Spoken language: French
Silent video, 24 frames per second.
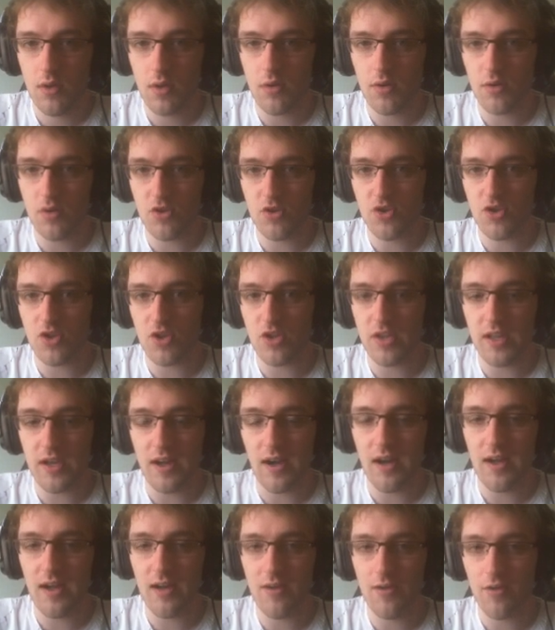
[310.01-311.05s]
euh,
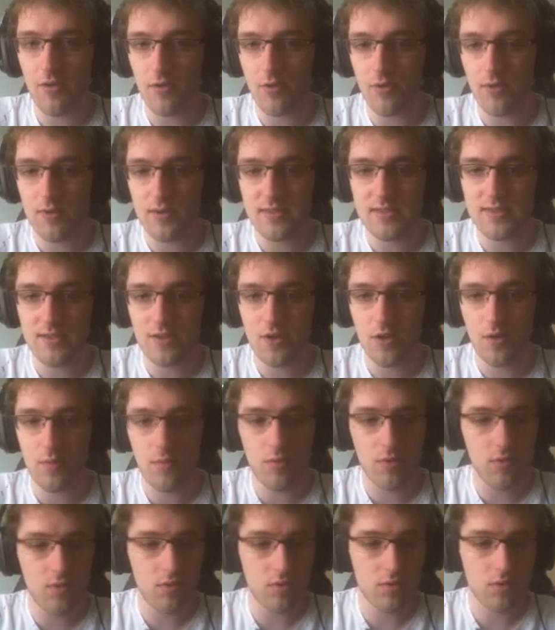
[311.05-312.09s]
Général, Coliseum,
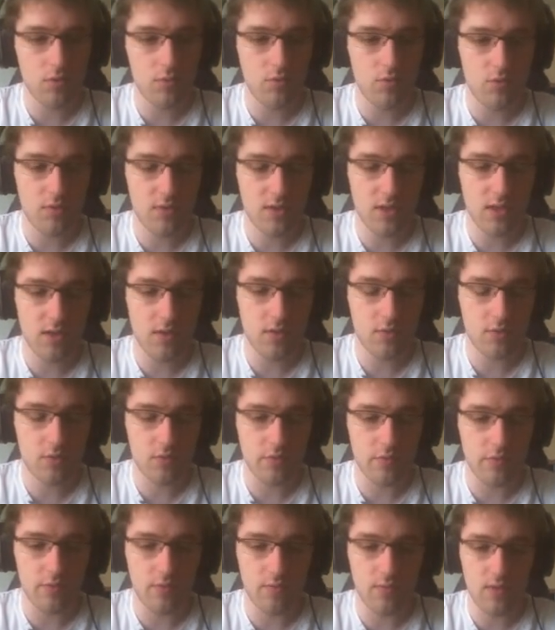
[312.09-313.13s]
euh, Communauté, ce
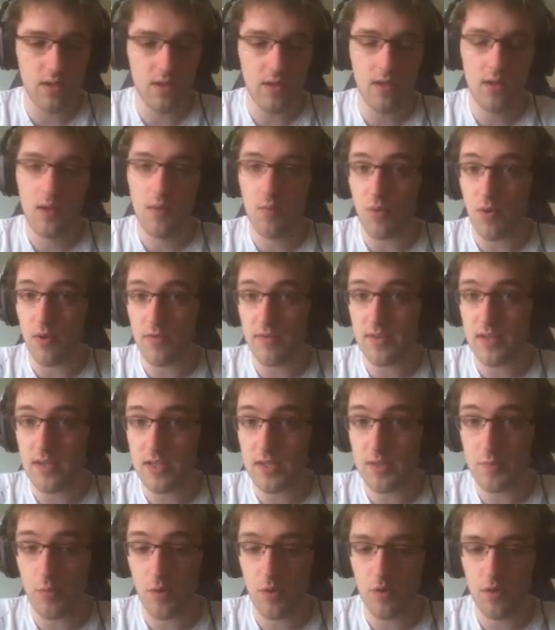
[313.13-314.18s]
que vous voulez, pour éviter les
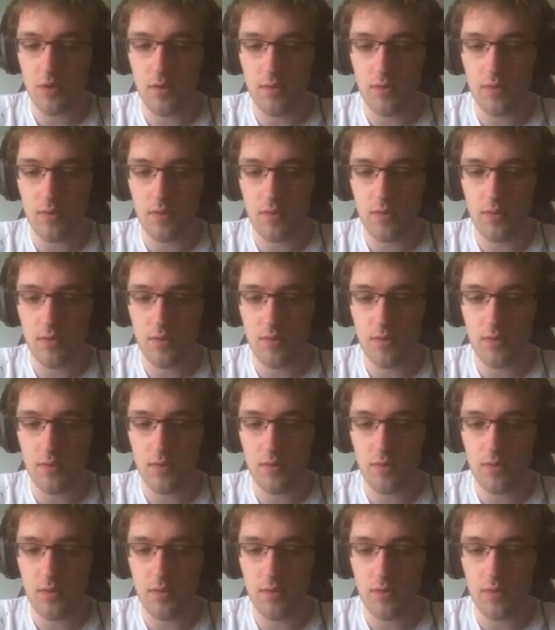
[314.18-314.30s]
spoils.